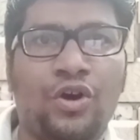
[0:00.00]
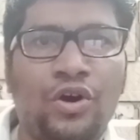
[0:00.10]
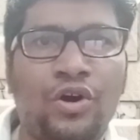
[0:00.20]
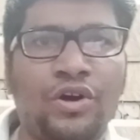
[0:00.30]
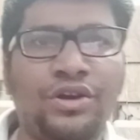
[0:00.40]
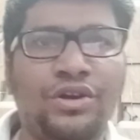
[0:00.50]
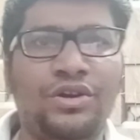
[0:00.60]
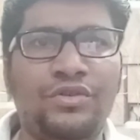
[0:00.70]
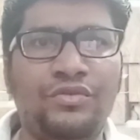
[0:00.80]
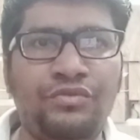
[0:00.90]
और
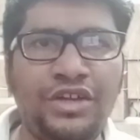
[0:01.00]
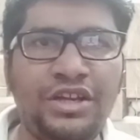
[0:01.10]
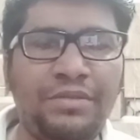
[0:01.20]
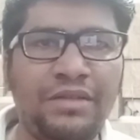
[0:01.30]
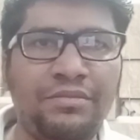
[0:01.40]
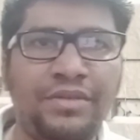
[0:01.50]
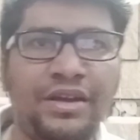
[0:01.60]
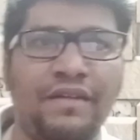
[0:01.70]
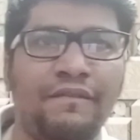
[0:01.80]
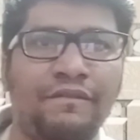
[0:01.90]
फिर बाद
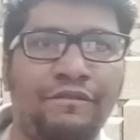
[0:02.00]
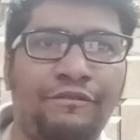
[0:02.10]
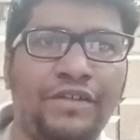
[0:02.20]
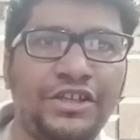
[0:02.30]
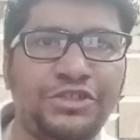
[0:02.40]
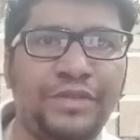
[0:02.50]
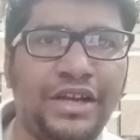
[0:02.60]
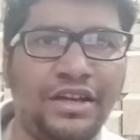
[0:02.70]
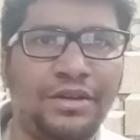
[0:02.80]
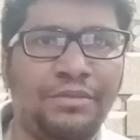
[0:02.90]
में फर्स्ट
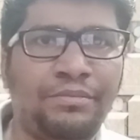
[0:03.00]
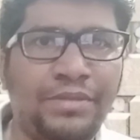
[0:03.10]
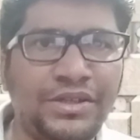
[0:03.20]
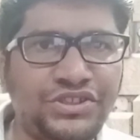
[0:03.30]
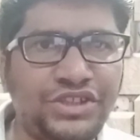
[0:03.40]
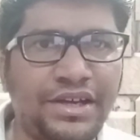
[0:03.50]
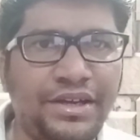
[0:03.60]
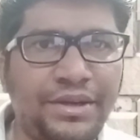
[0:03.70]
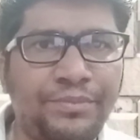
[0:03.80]
बेल बजता है